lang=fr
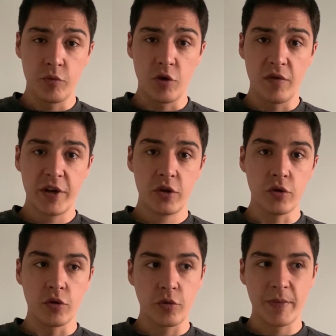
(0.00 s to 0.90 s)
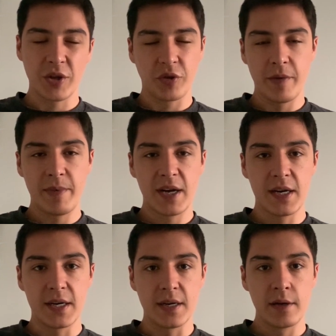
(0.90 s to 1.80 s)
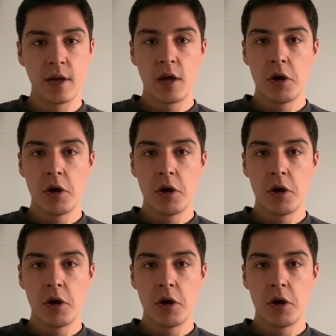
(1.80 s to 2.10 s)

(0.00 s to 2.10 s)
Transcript: Je dois avouer que je ne m'attendais pas